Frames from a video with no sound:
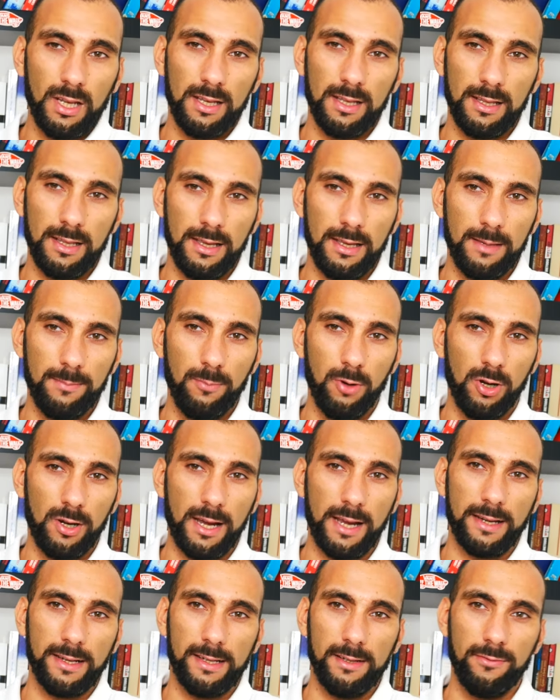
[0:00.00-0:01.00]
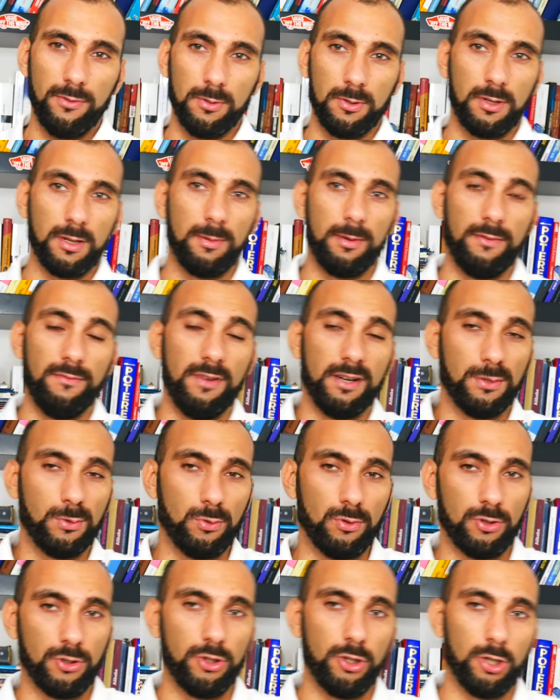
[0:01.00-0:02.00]
e bloccarti i fondi per
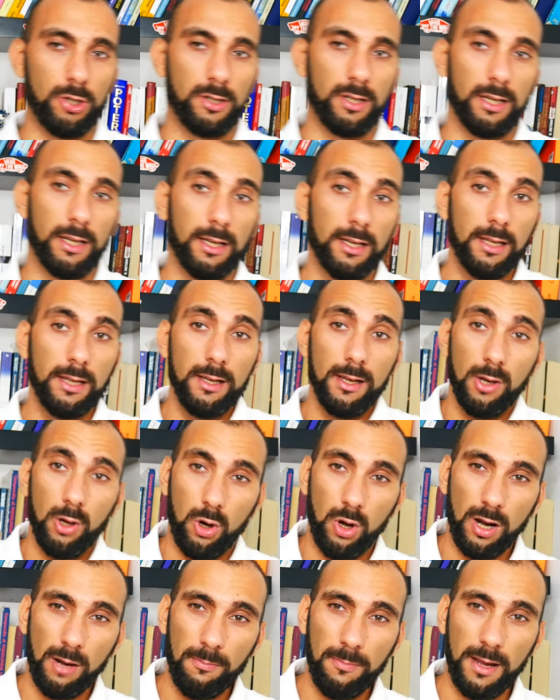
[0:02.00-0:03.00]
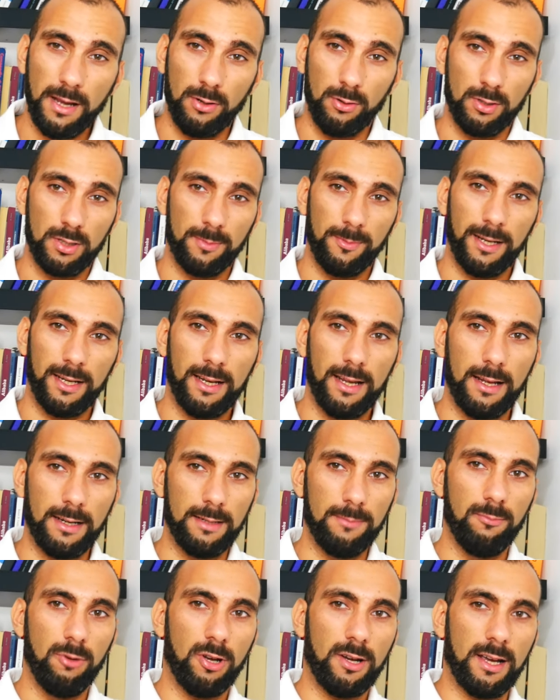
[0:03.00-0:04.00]
21 giorni o almeno smetterà
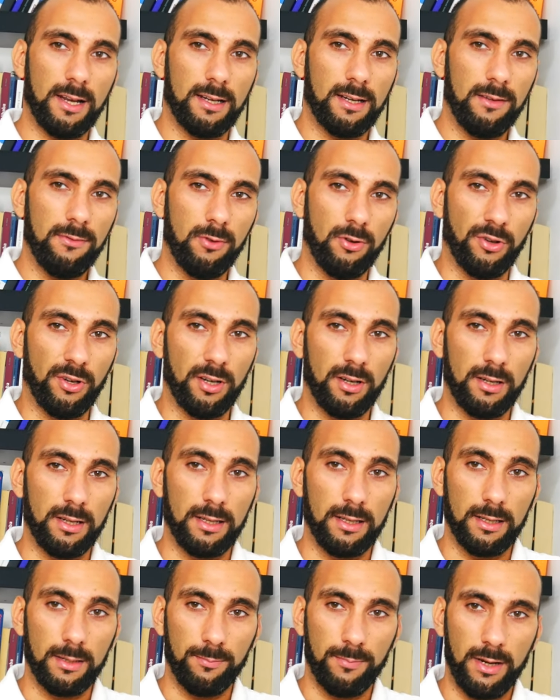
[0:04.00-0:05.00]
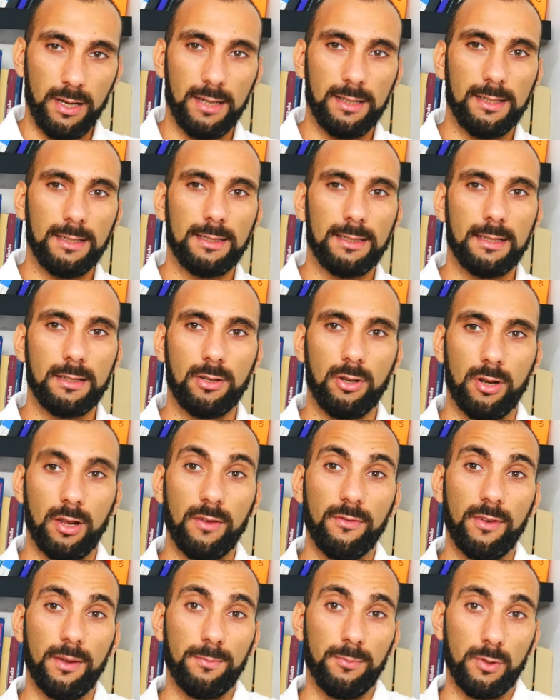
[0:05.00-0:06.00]
di bloccarti i fondi per le transazioni
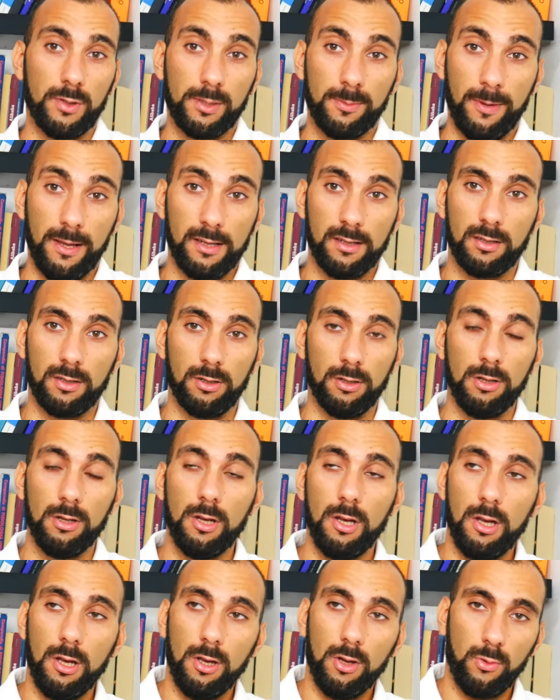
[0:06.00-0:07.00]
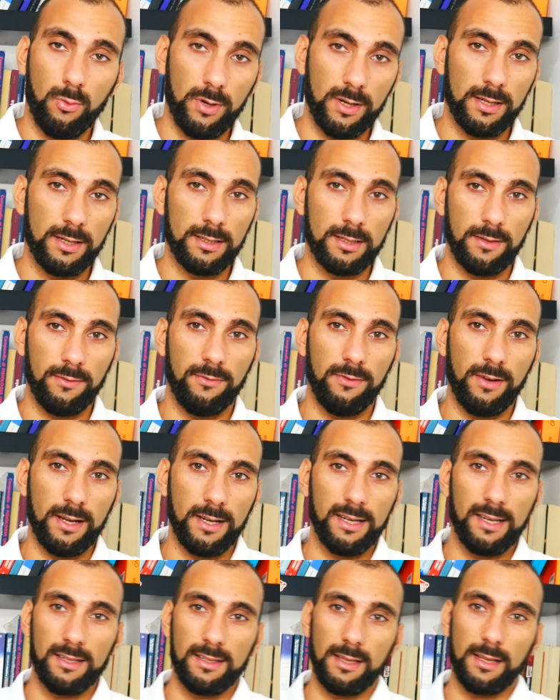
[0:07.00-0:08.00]
che fai più spesso quindi se fai
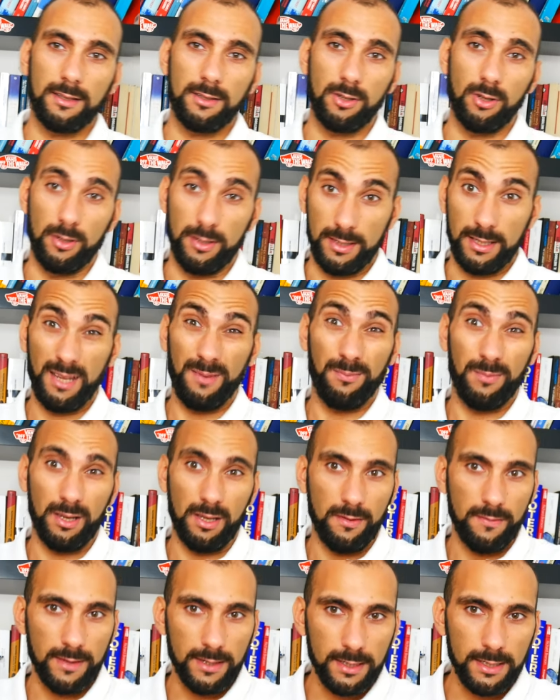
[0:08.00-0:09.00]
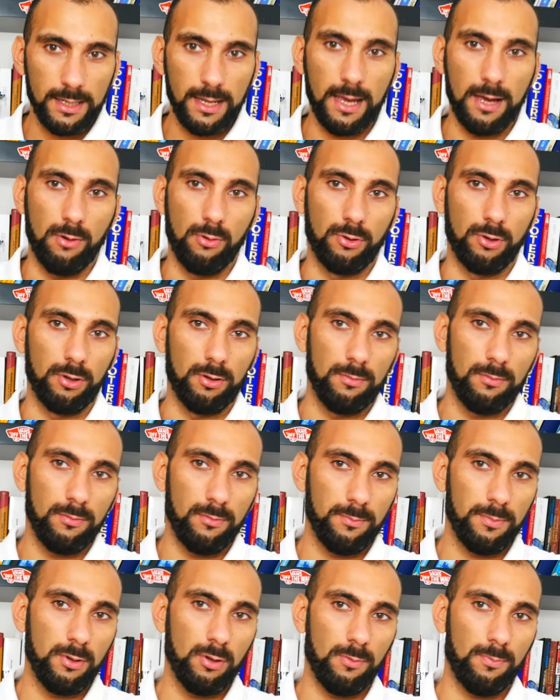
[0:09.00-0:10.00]
transazioni sempre da 20 euro
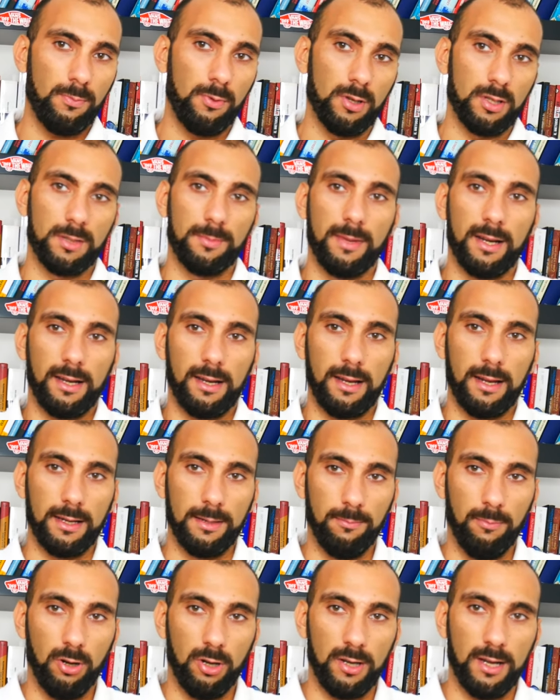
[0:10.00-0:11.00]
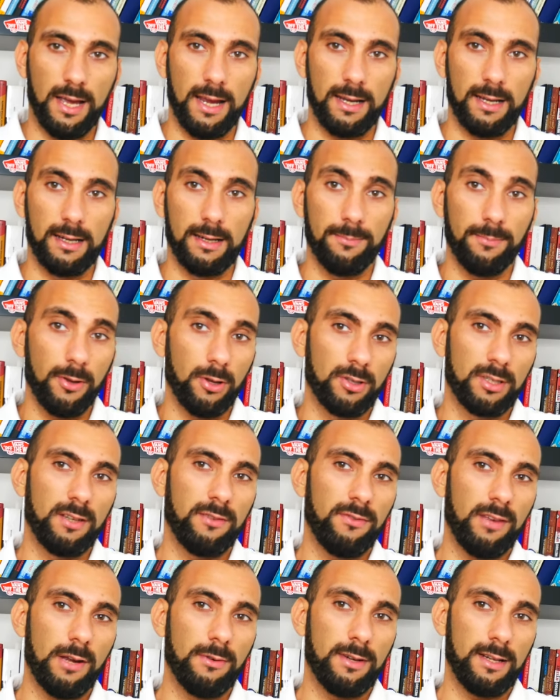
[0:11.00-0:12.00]
prima o poi smetterà di bloccarli però se
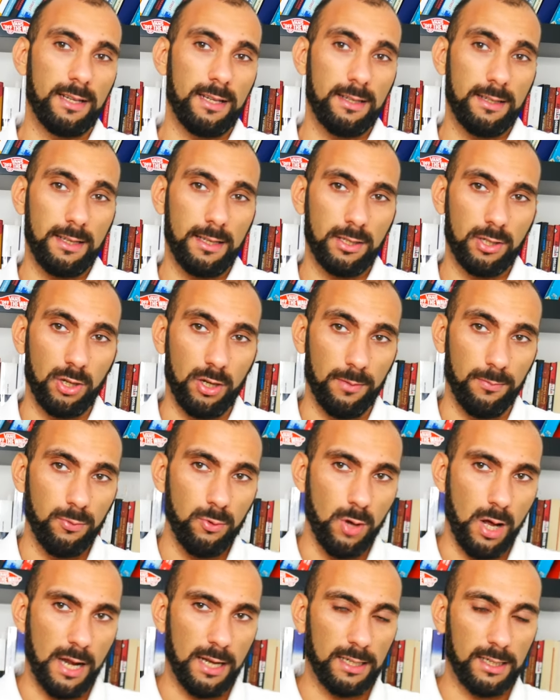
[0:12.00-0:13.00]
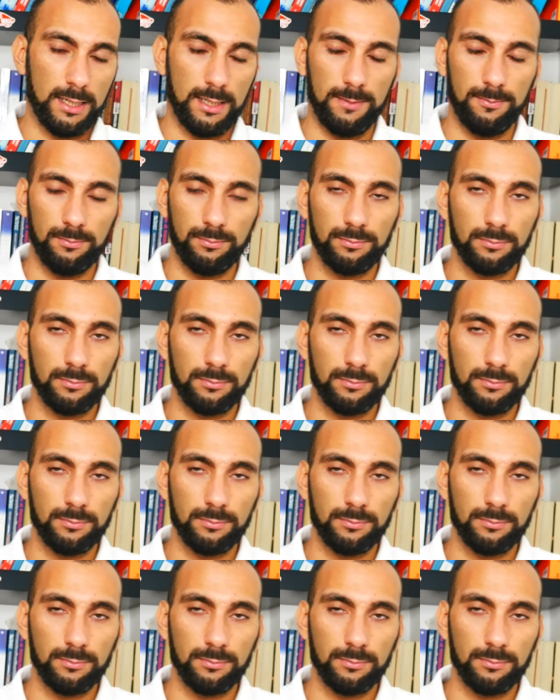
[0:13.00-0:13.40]
fai una transazione più alta